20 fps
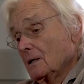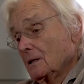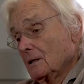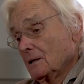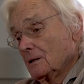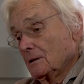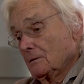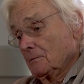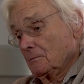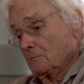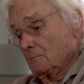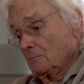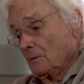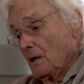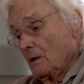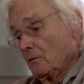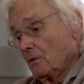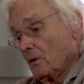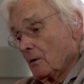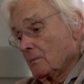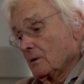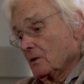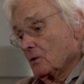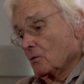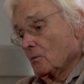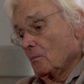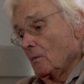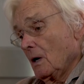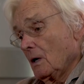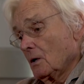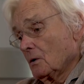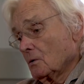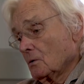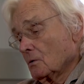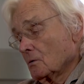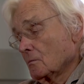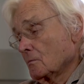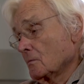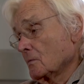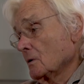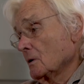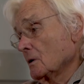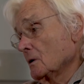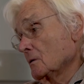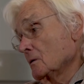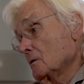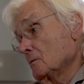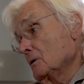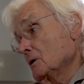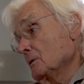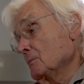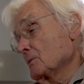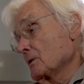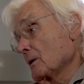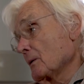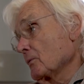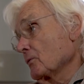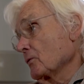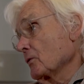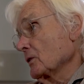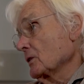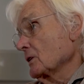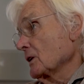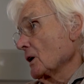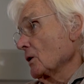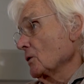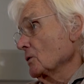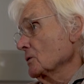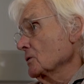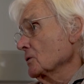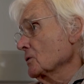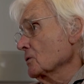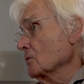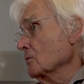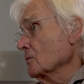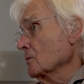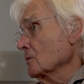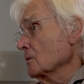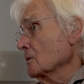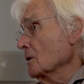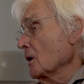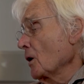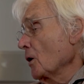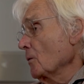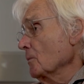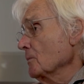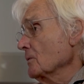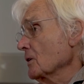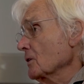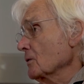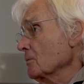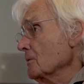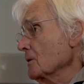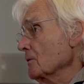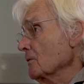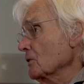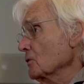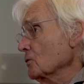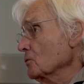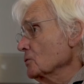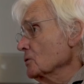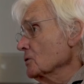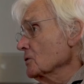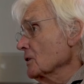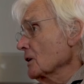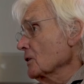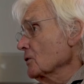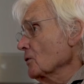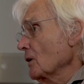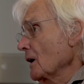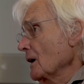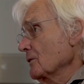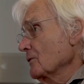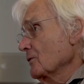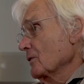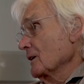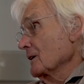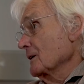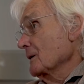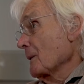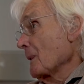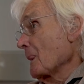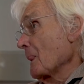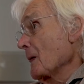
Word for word: äh, einfach mitzumachen und äh, im Selbstvertrauen zu glauben, dass mir was Gutes dazu einfällt.